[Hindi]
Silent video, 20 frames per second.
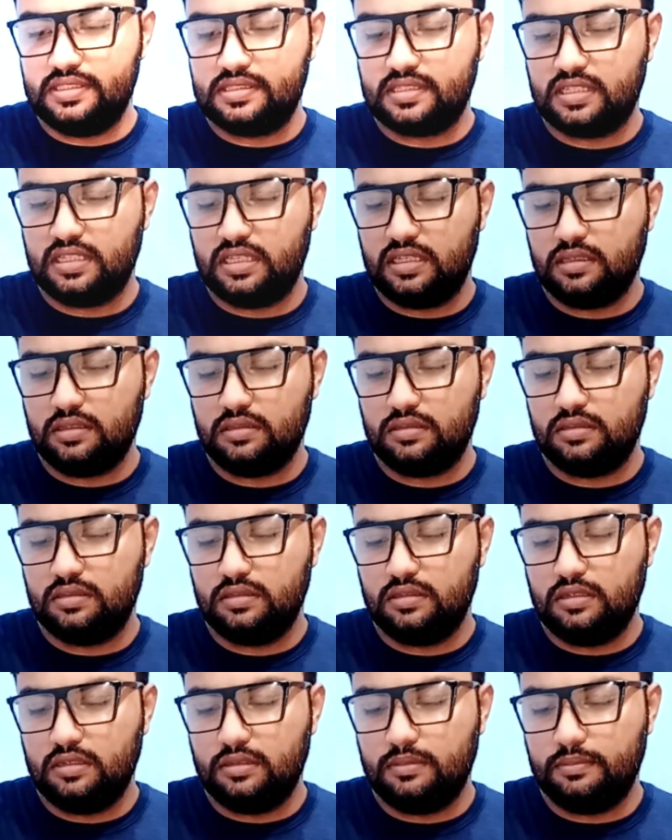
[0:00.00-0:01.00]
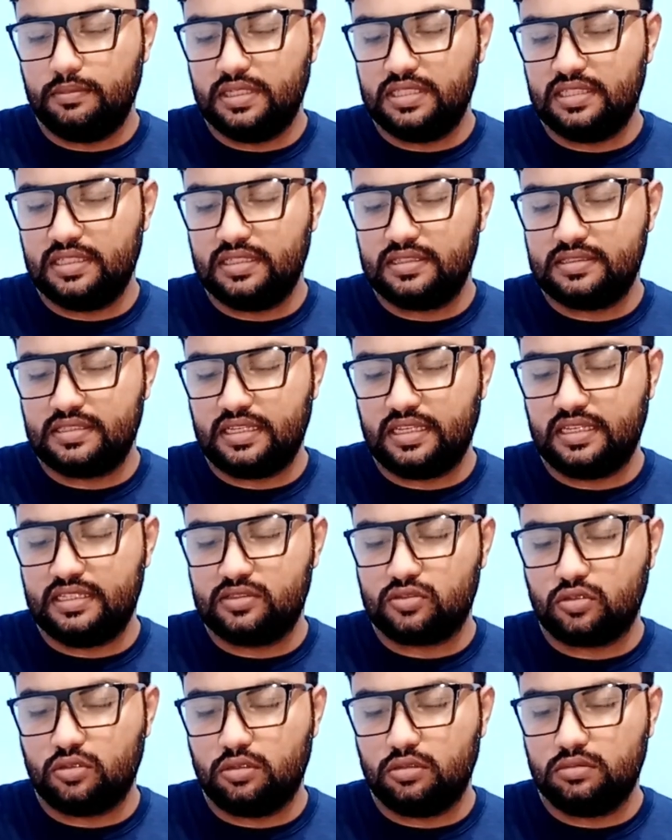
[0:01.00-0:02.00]
इसकी मदद से
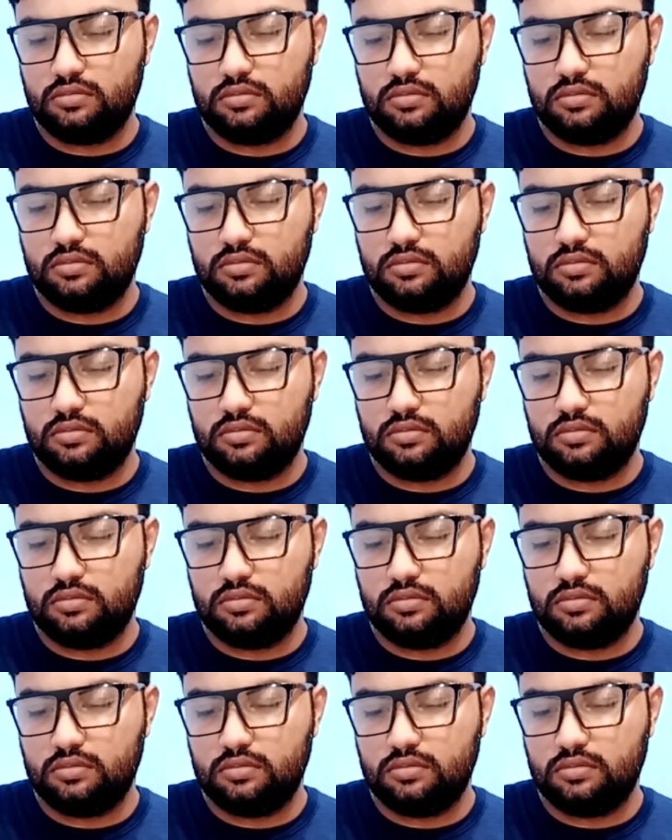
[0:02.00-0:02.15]
इसको